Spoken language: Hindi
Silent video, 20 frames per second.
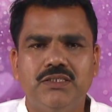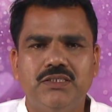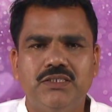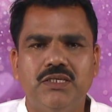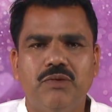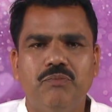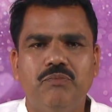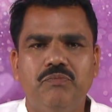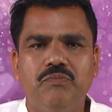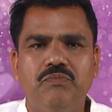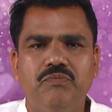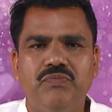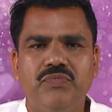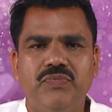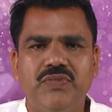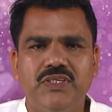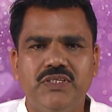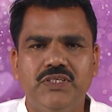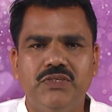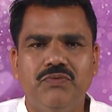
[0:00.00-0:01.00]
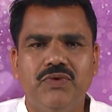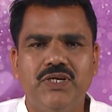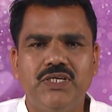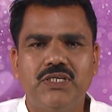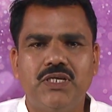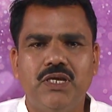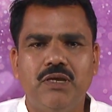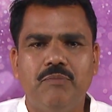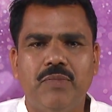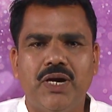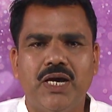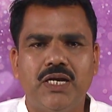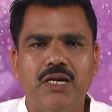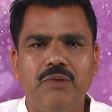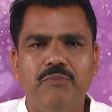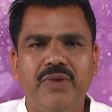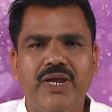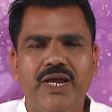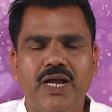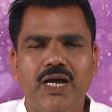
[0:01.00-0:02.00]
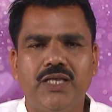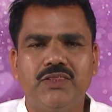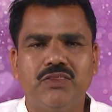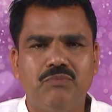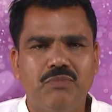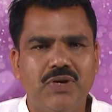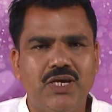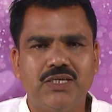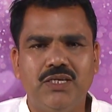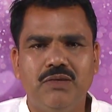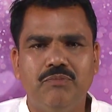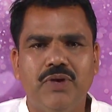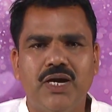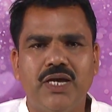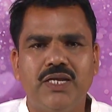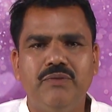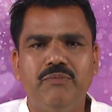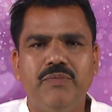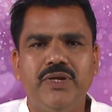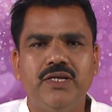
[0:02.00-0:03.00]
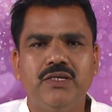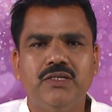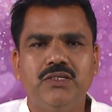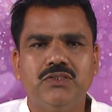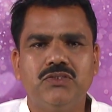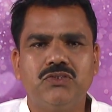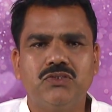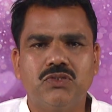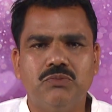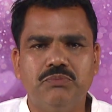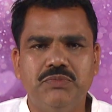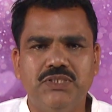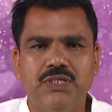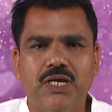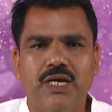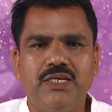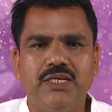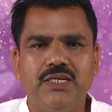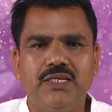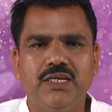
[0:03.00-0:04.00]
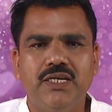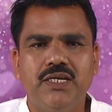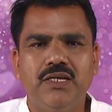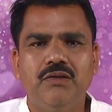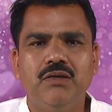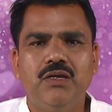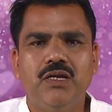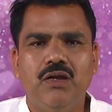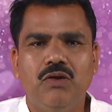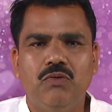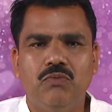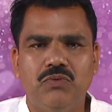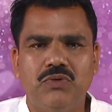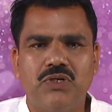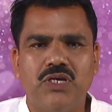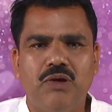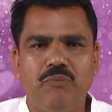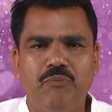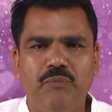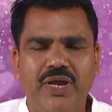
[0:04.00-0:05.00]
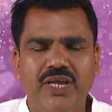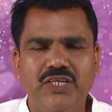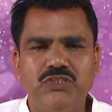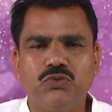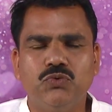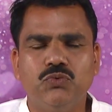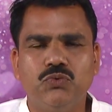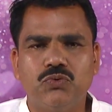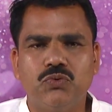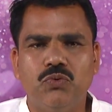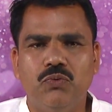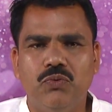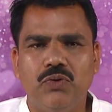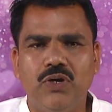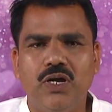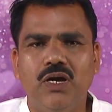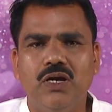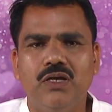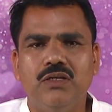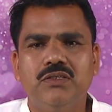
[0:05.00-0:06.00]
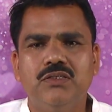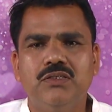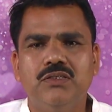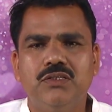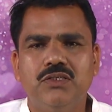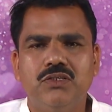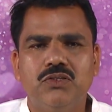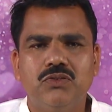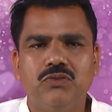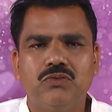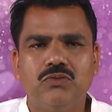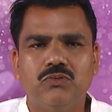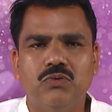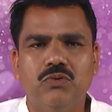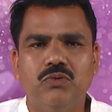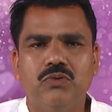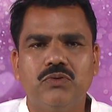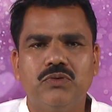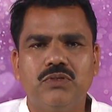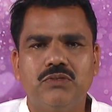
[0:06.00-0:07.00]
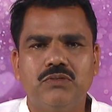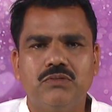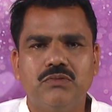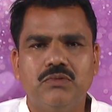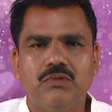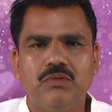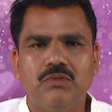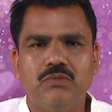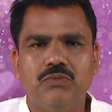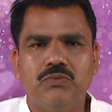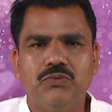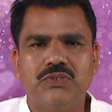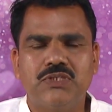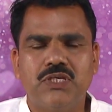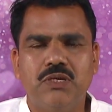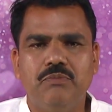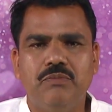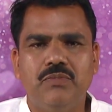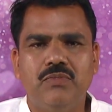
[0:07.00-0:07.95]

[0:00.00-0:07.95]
जब जीवन के बारे में आत्मा के बारे में सब जानेंगे उनका महसूस होगा तो उसके